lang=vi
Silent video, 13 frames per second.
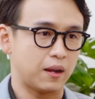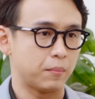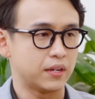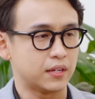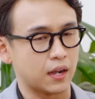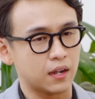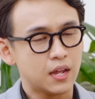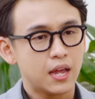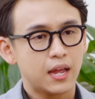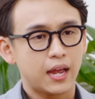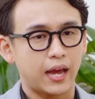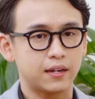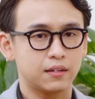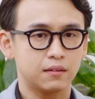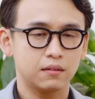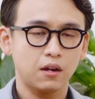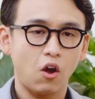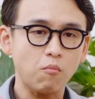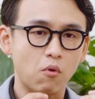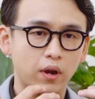hay là bây giờ
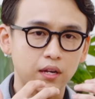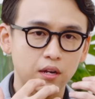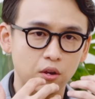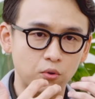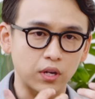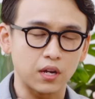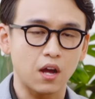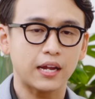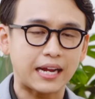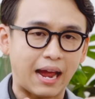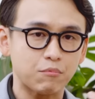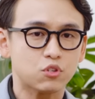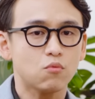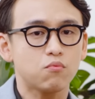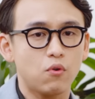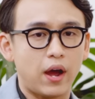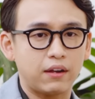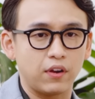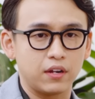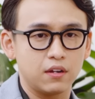anh nói một cái điều gì đó, cái cảm xúc
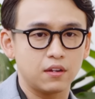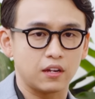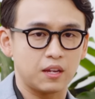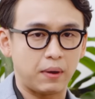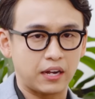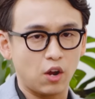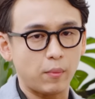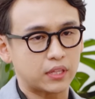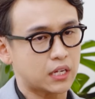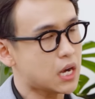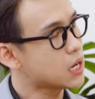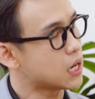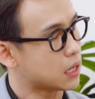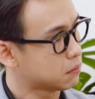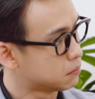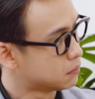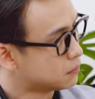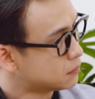của anh về nước Nhật nhưng mà anh nói bằng tiếng Đức được không?